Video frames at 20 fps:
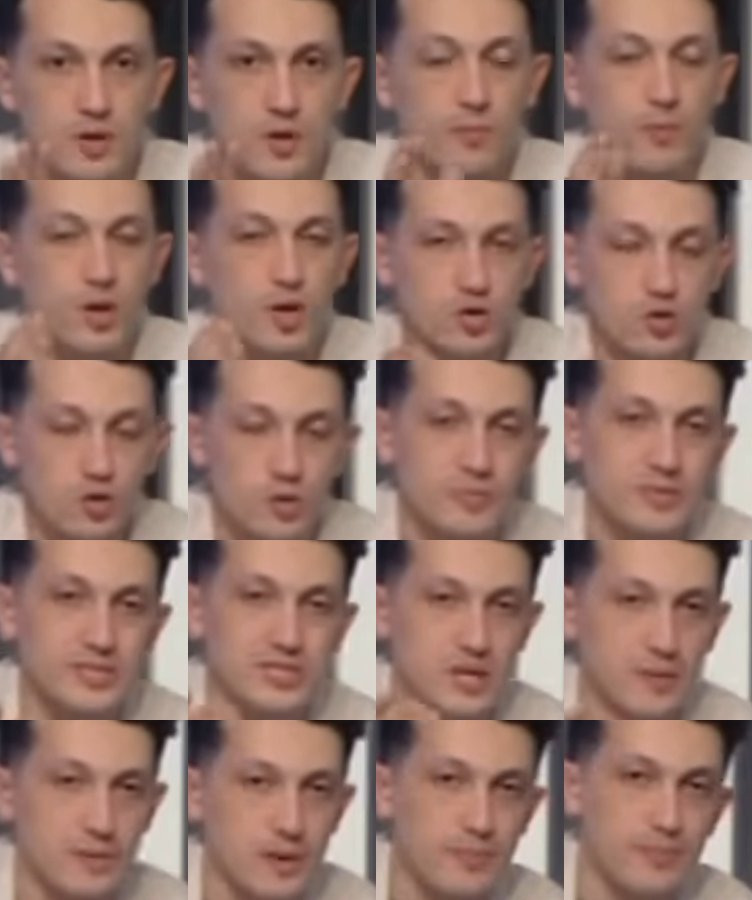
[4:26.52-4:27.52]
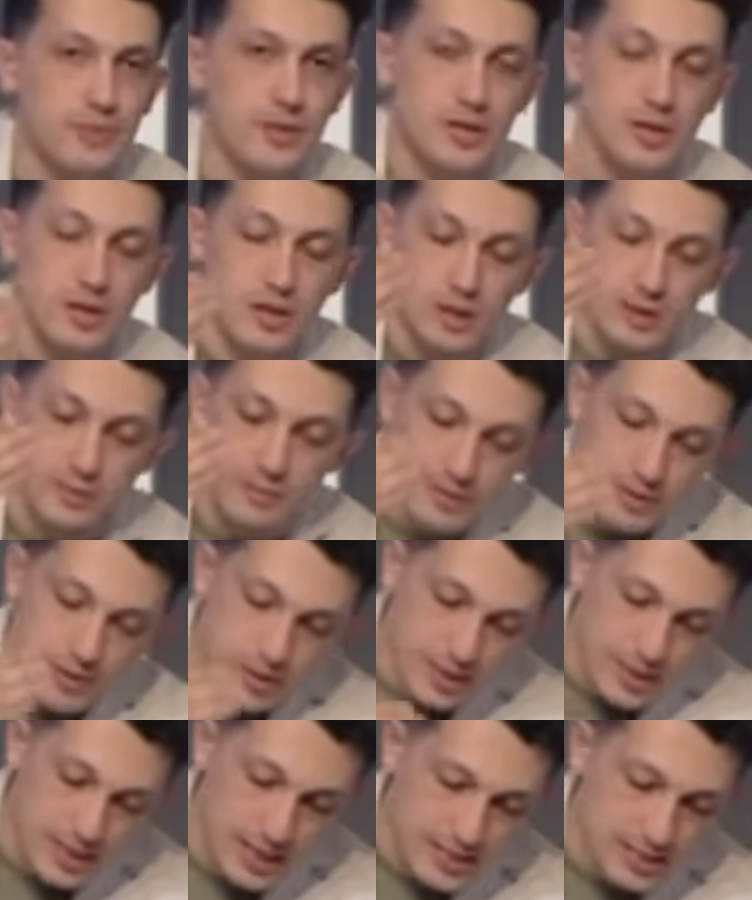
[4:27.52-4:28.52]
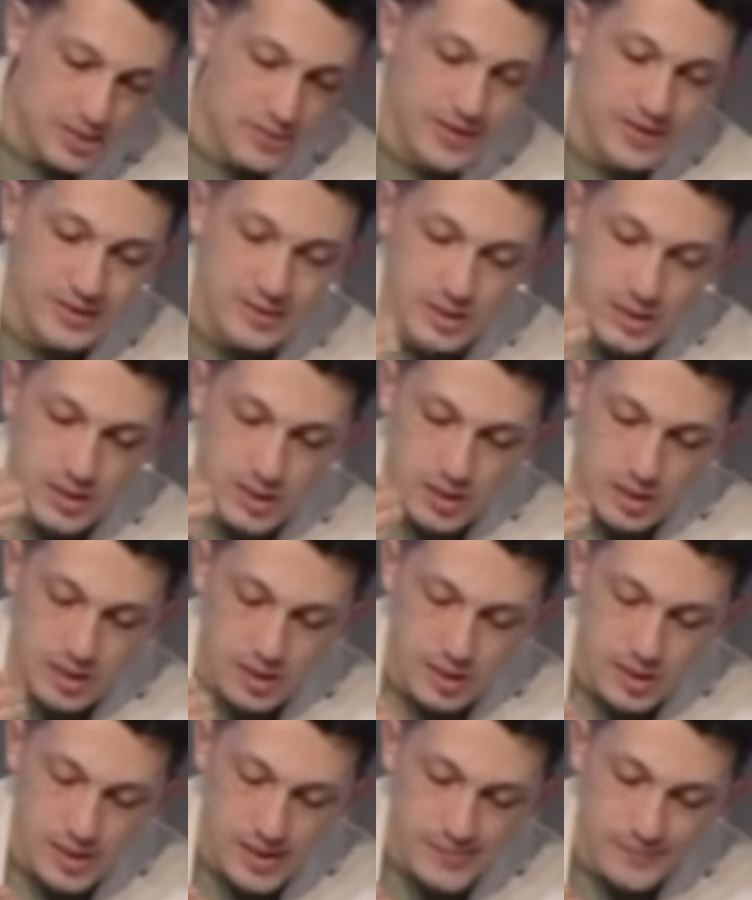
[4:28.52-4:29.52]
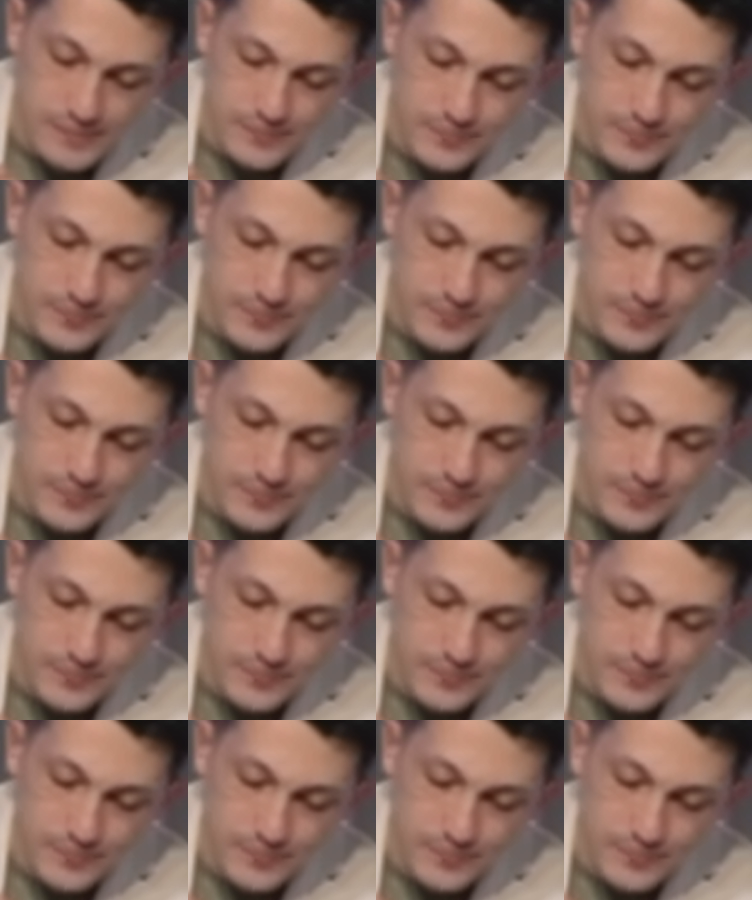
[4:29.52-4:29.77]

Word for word: برضه بسبب الازمات اللي,